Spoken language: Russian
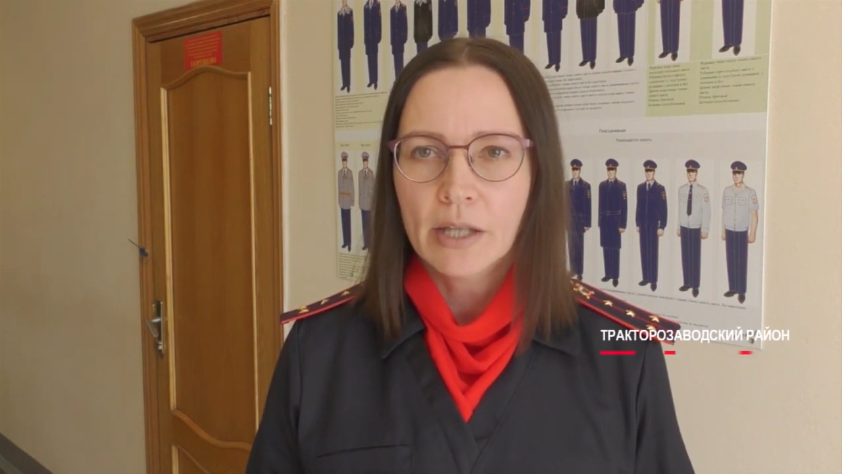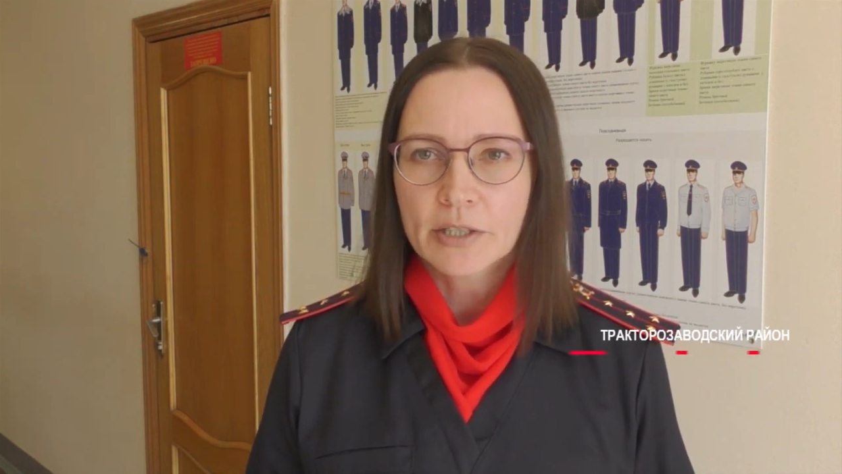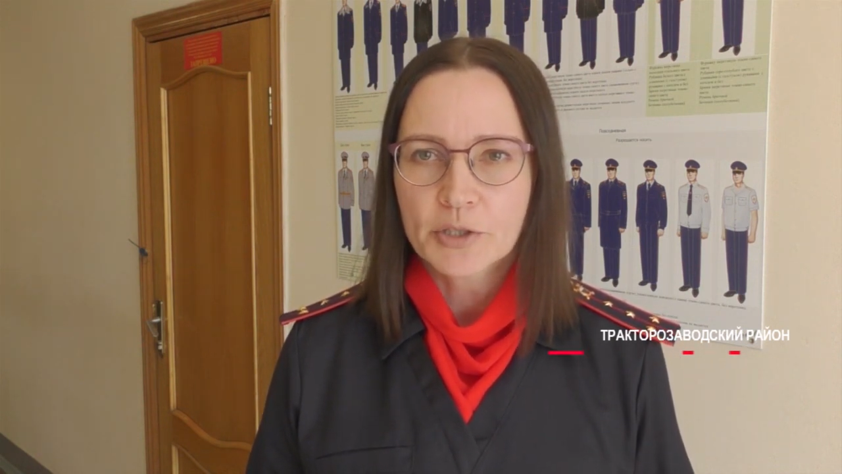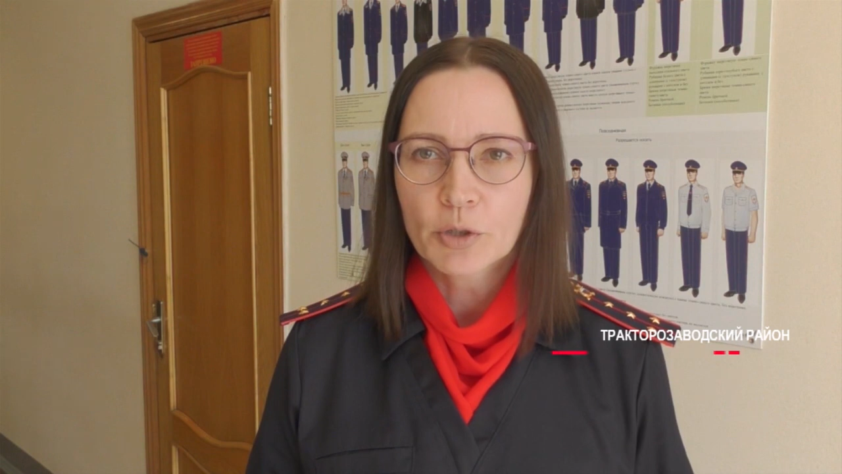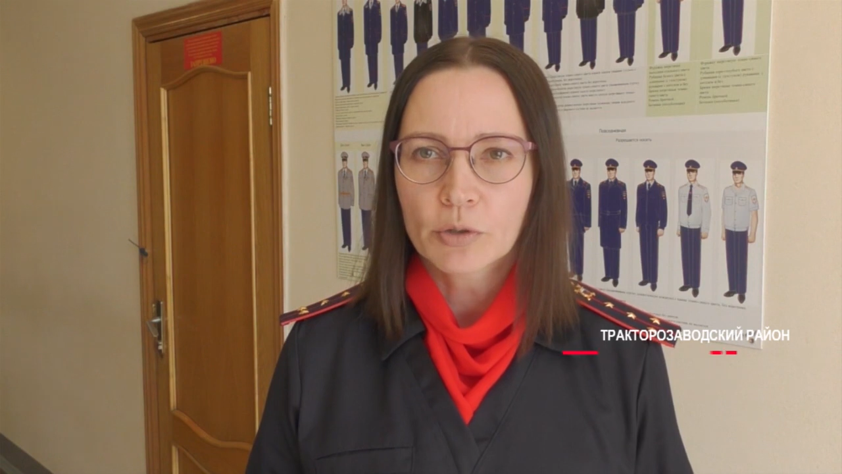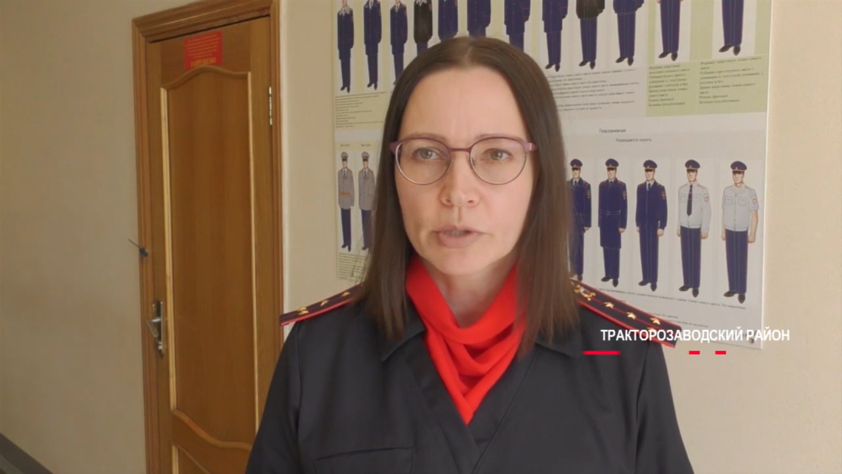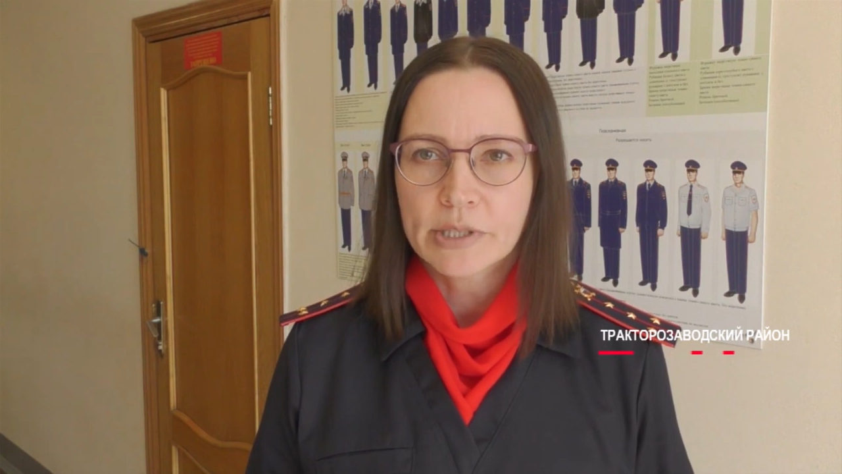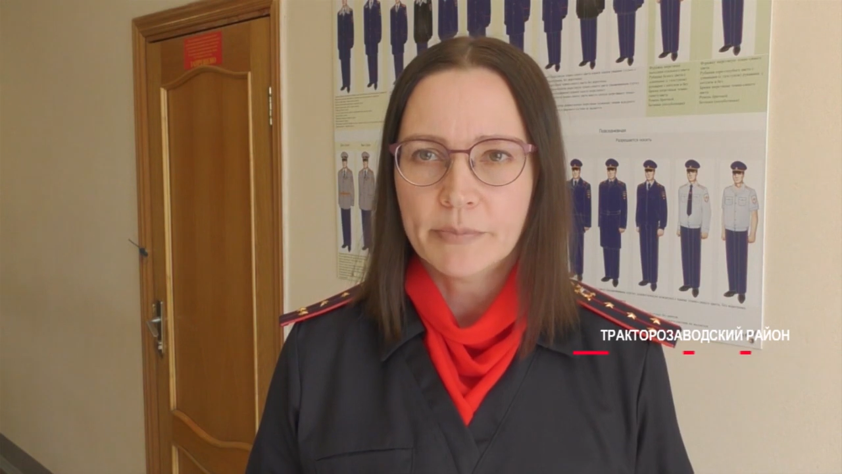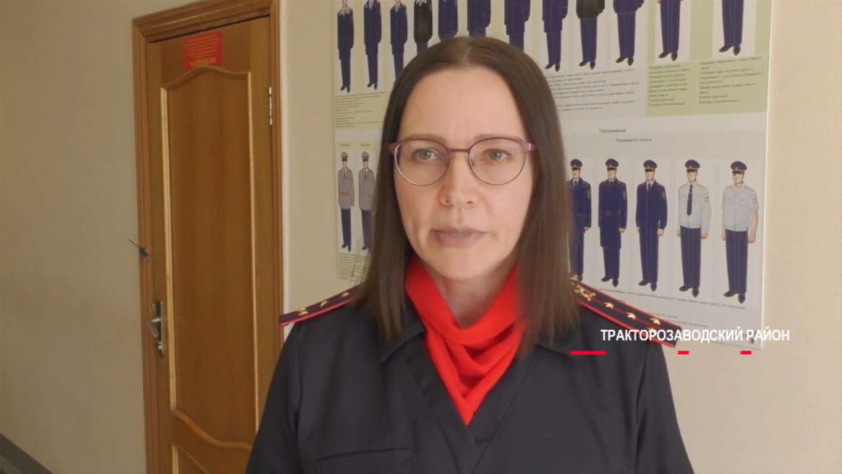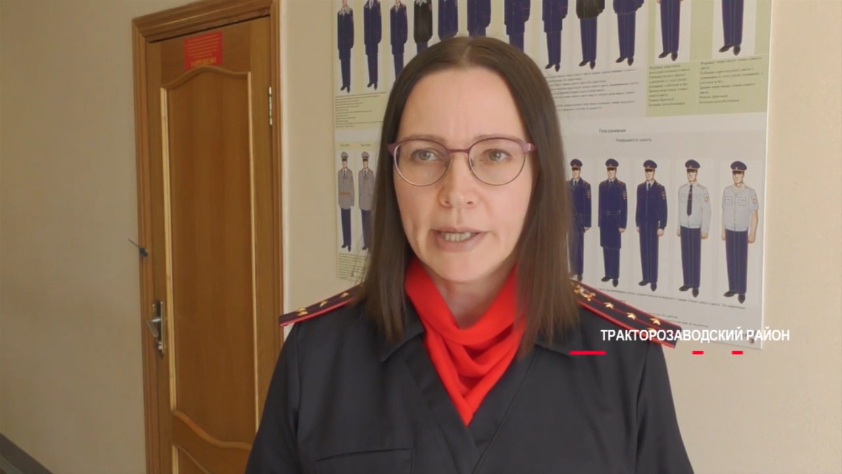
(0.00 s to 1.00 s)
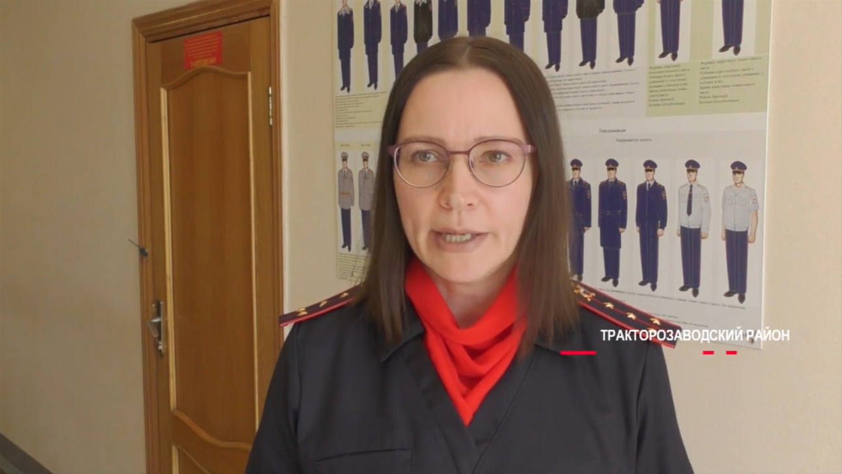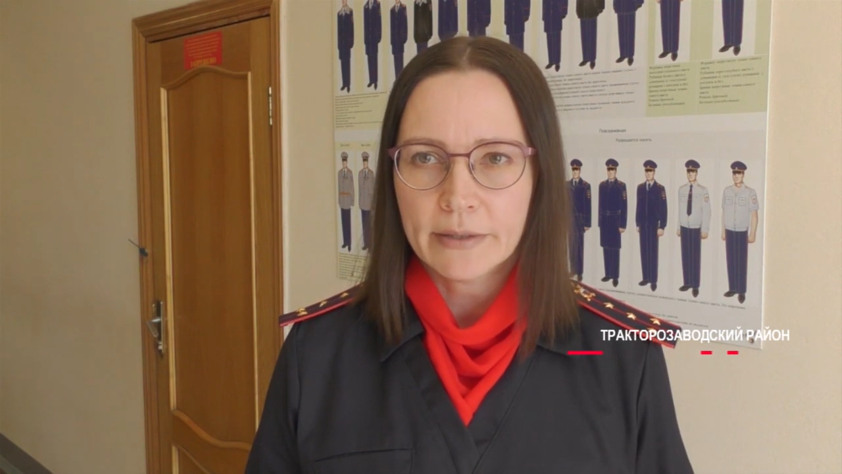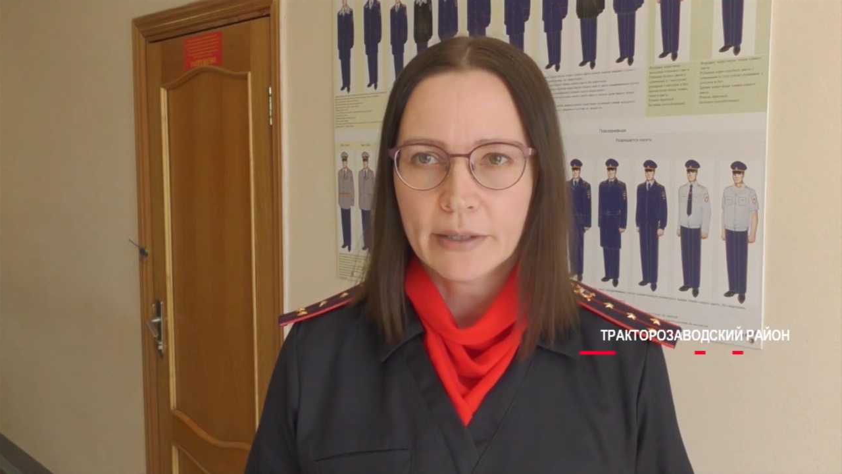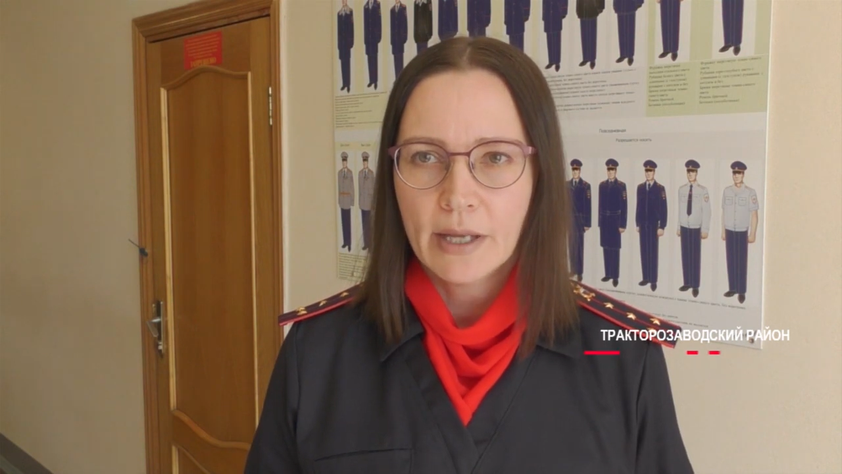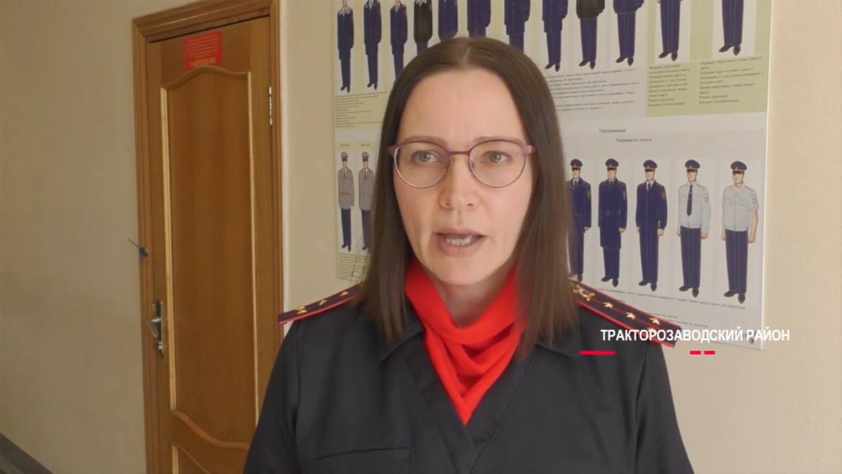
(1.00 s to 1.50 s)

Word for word: на срок до 7 лет.